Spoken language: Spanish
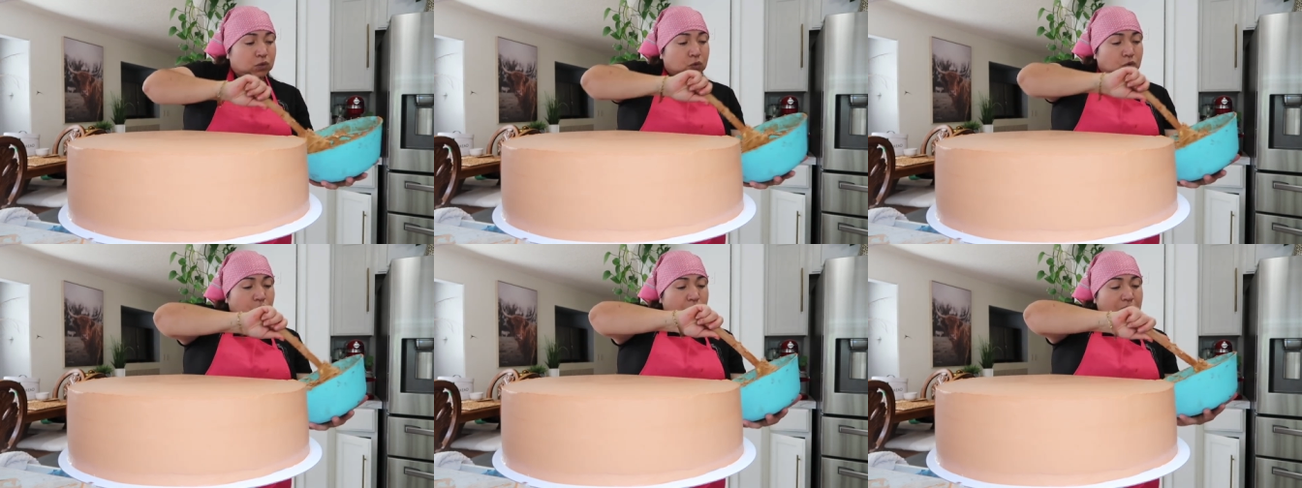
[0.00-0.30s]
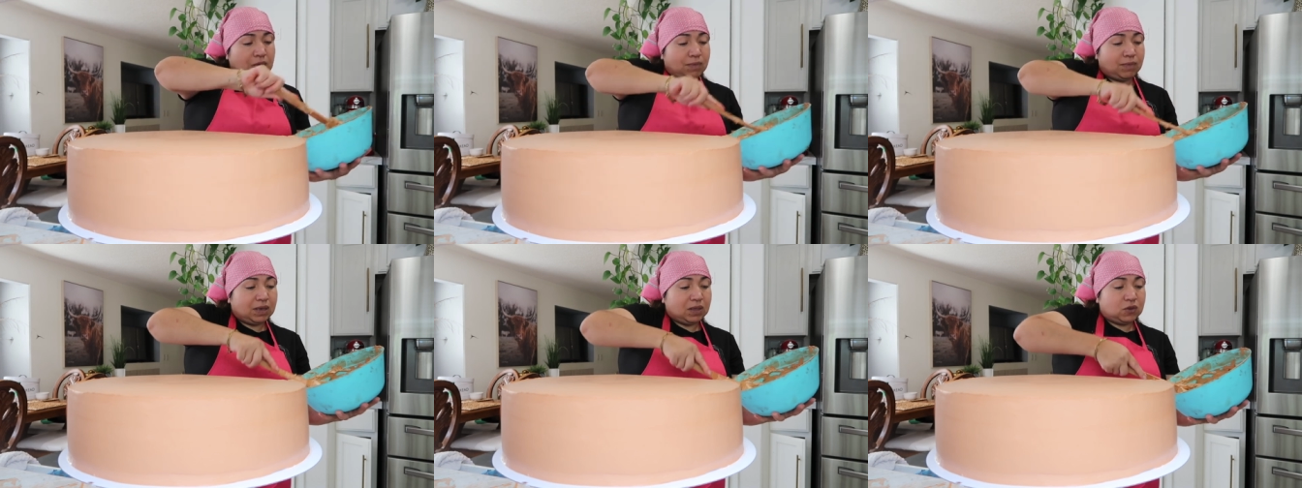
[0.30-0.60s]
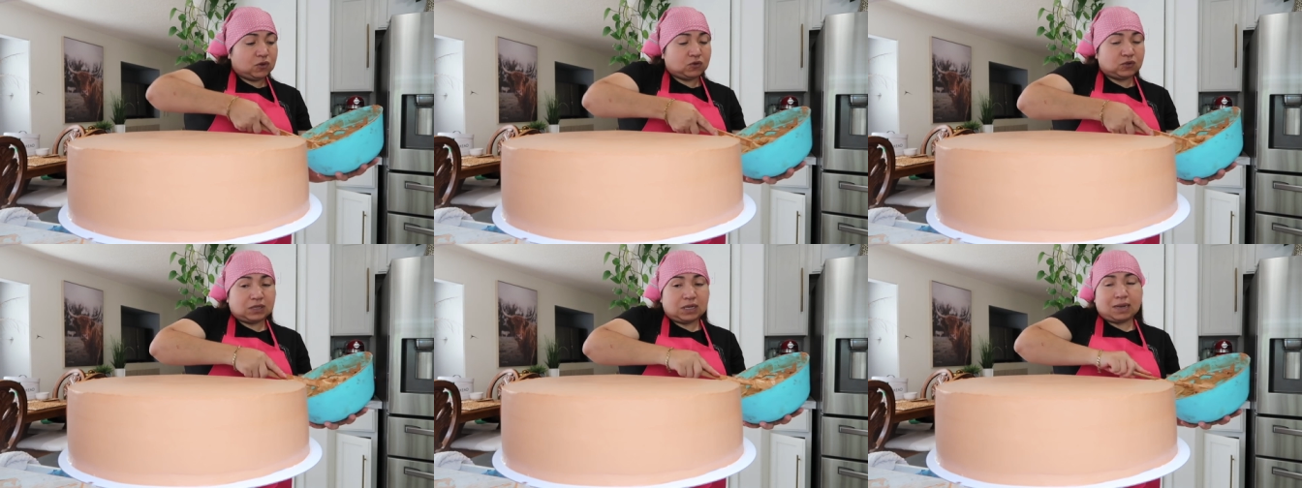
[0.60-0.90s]
Duya
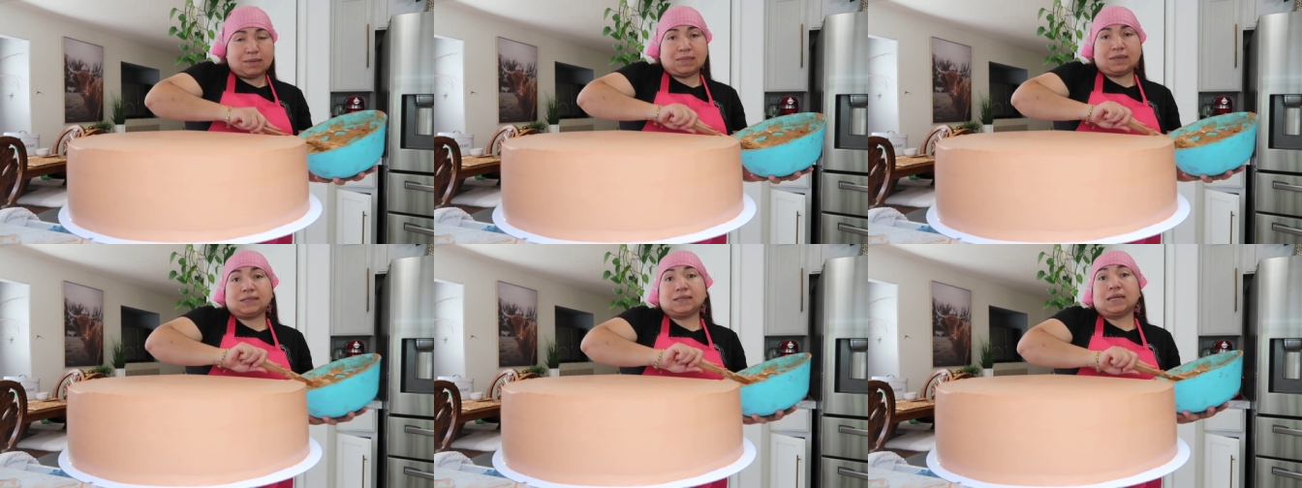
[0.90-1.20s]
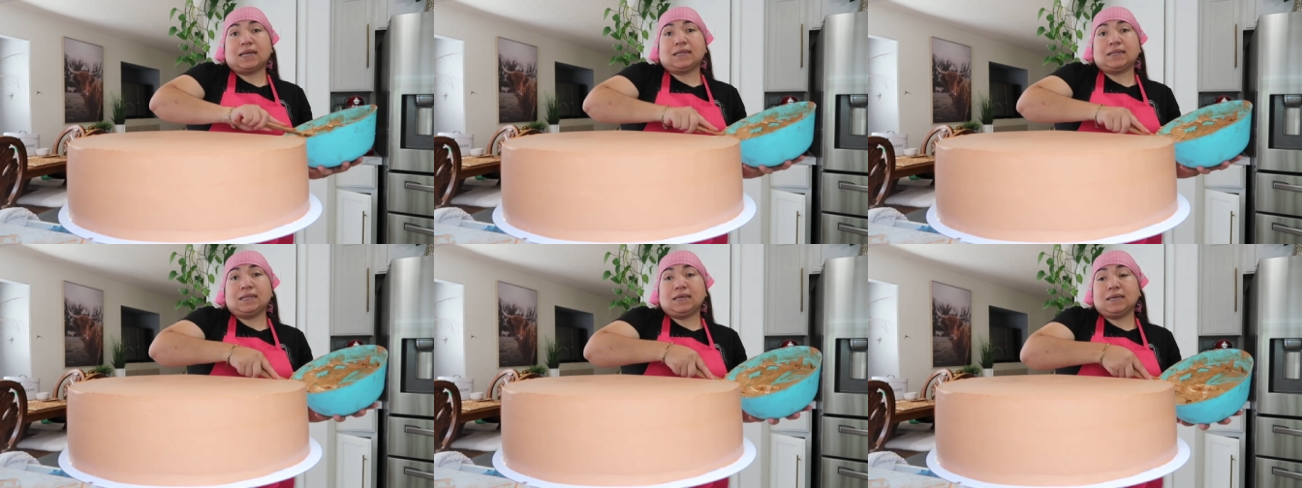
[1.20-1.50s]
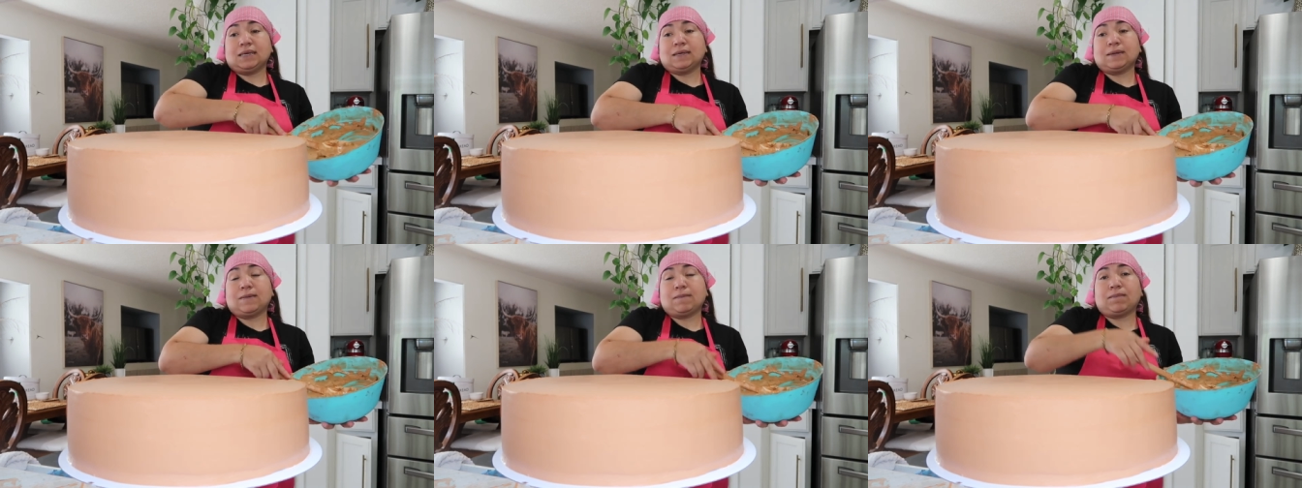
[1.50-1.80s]
B12 la más
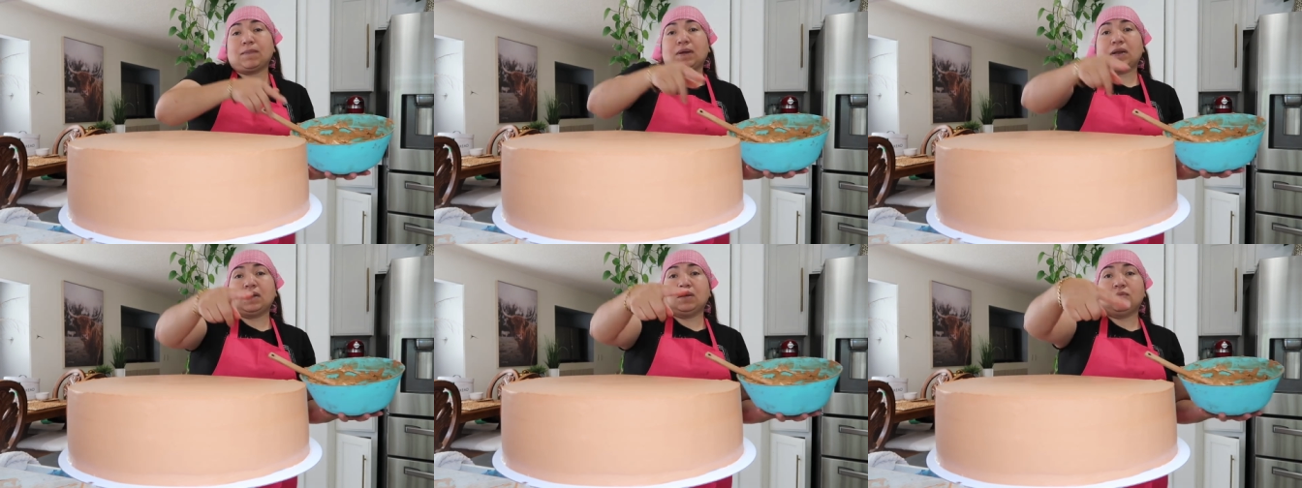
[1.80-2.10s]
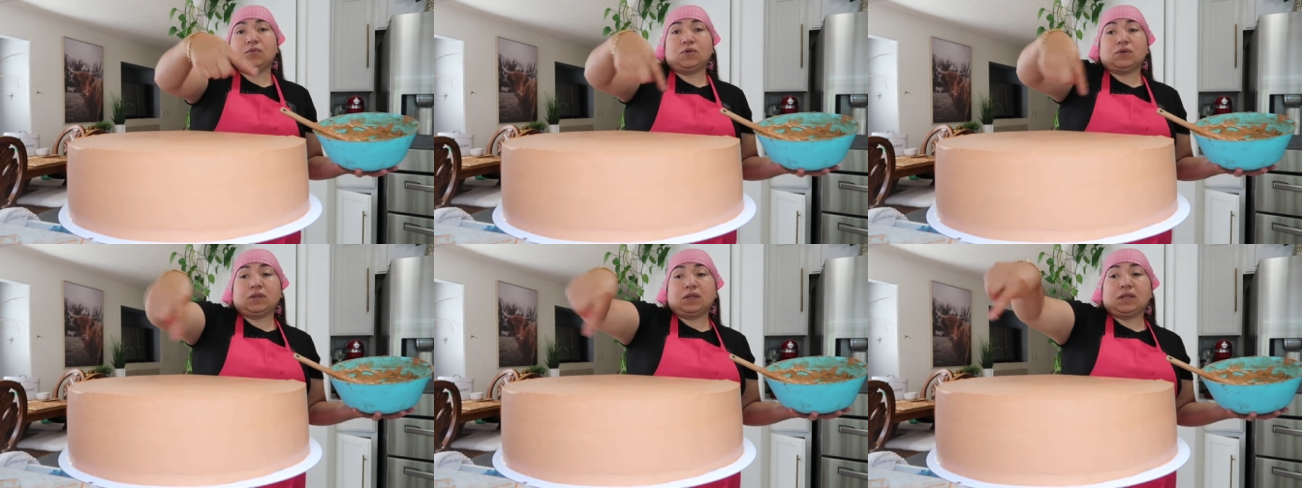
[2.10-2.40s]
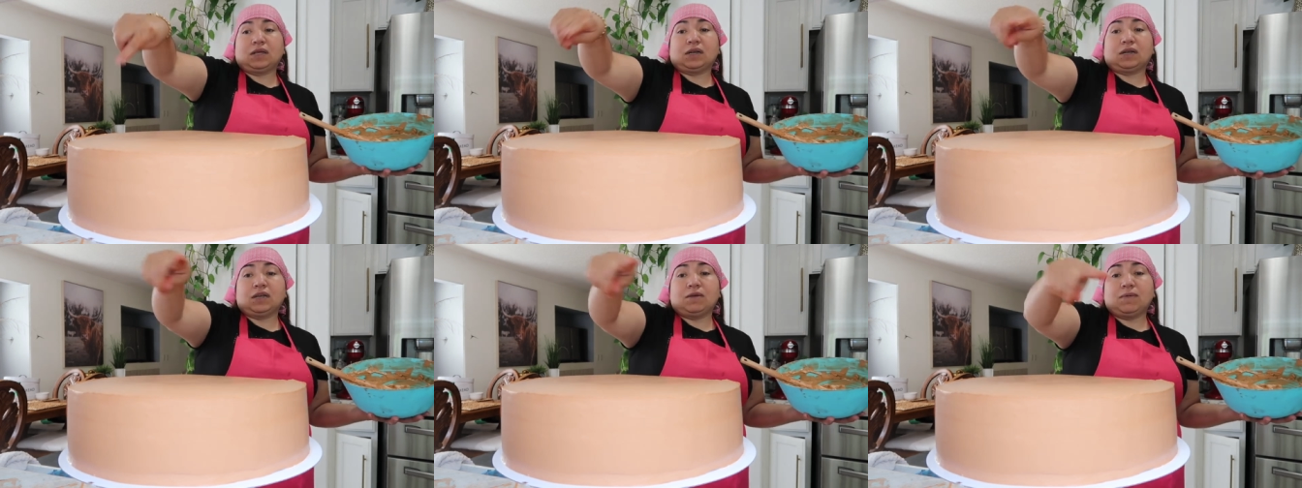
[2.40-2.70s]
grande para el
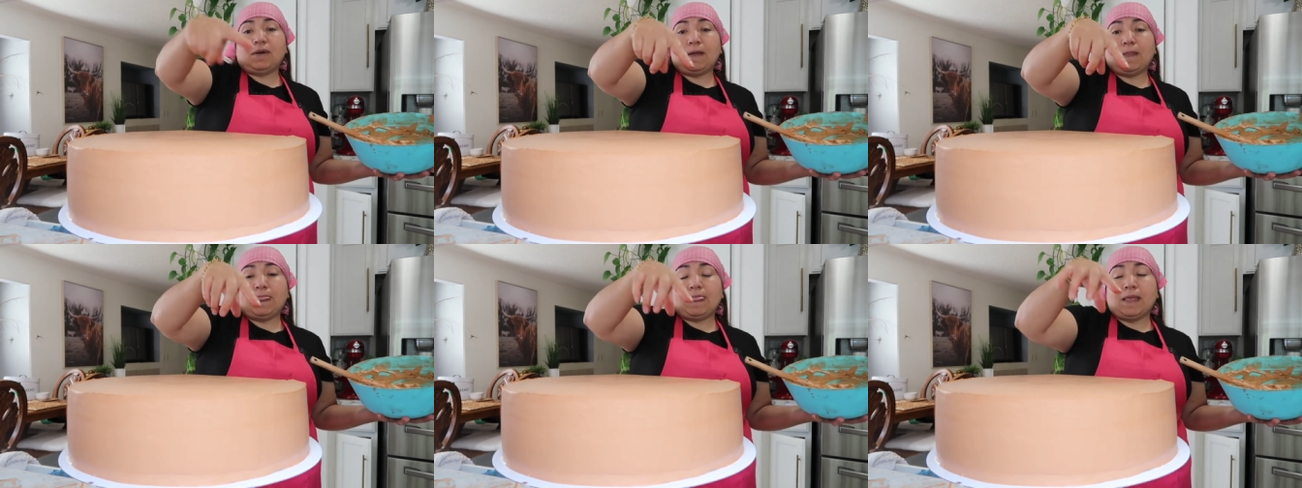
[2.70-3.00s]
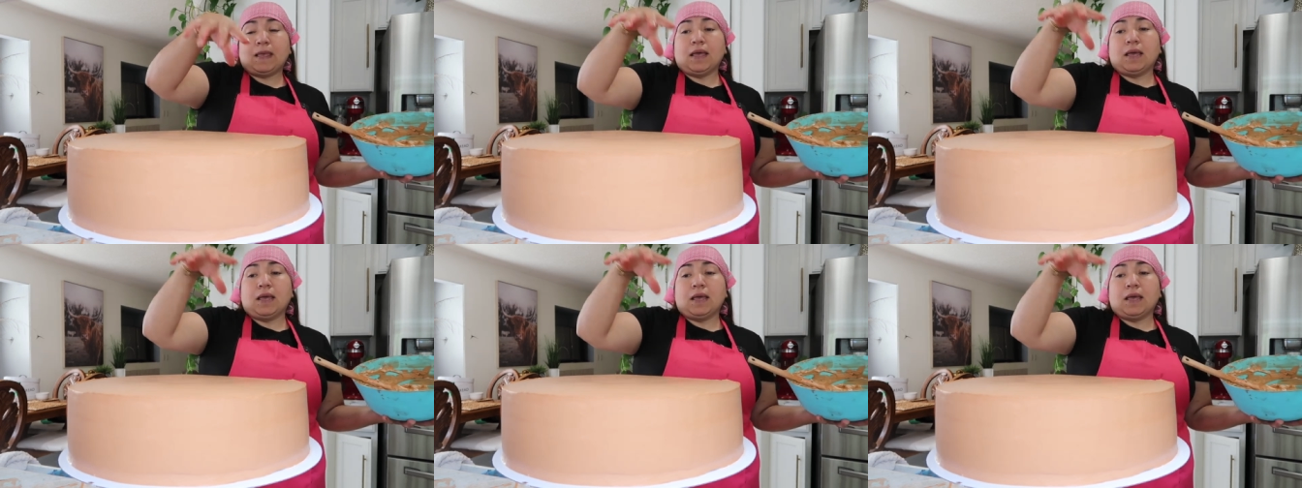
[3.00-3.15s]
borde de arriba